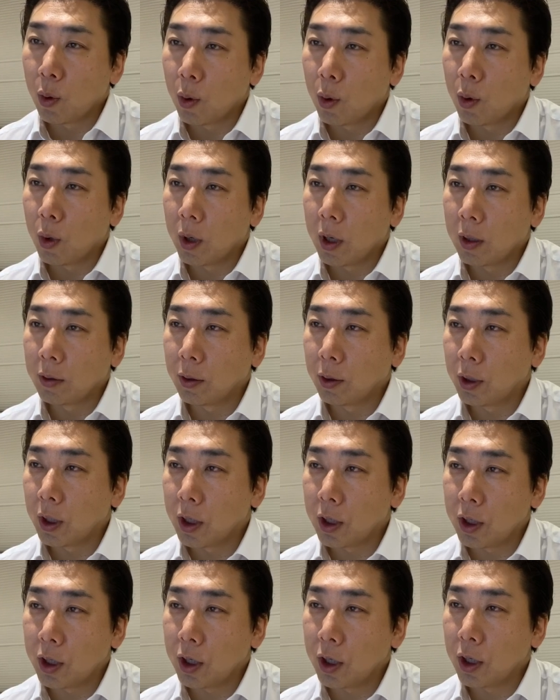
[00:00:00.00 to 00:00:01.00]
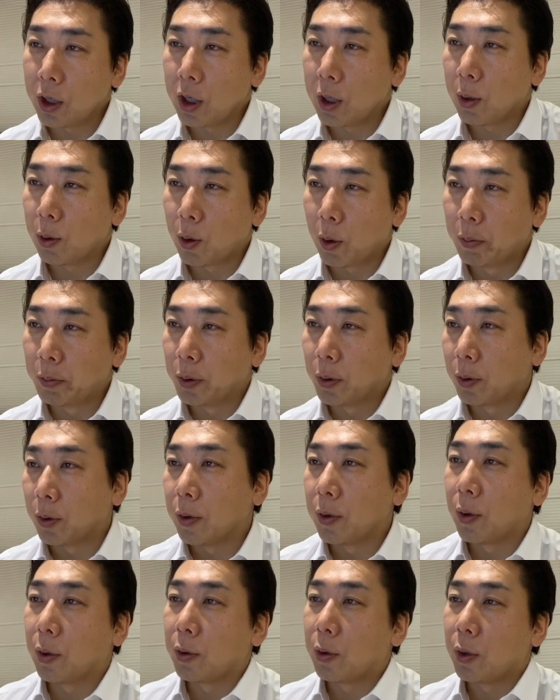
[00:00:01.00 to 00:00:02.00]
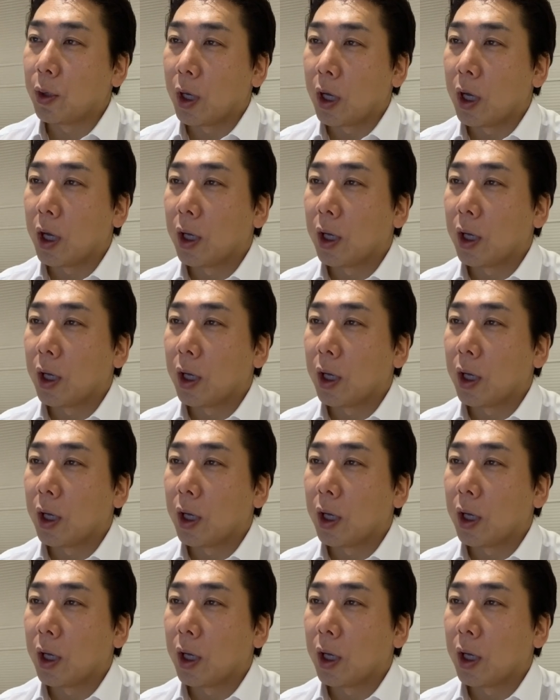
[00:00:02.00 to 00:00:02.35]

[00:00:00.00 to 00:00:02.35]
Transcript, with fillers: う SJCD のトップということで